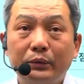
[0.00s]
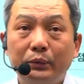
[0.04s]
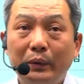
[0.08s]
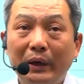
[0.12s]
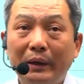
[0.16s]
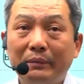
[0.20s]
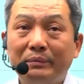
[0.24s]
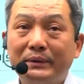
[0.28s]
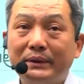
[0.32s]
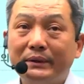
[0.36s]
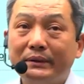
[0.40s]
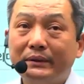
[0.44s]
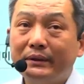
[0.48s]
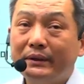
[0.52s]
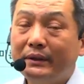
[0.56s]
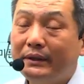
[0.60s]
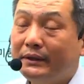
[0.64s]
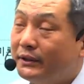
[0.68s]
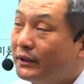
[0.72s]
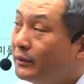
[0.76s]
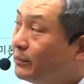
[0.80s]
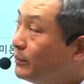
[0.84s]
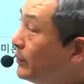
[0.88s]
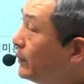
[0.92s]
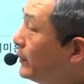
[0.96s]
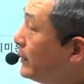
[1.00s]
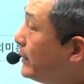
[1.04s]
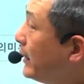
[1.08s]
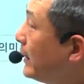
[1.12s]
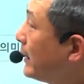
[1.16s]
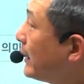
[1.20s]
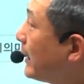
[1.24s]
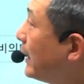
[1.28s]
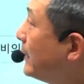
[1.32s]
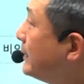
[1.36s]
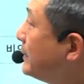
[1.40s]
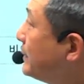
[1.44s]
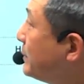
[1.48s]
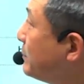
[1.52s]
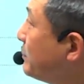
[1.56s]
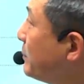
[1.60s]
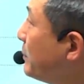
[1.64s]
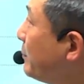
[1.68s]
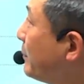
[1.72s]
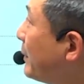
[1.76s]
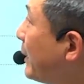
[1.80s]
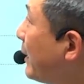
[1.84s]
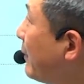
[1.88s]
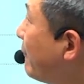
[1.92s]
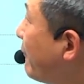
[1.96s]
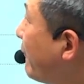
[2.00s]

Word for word: 웹스터의 정보에 대한 관점입니다.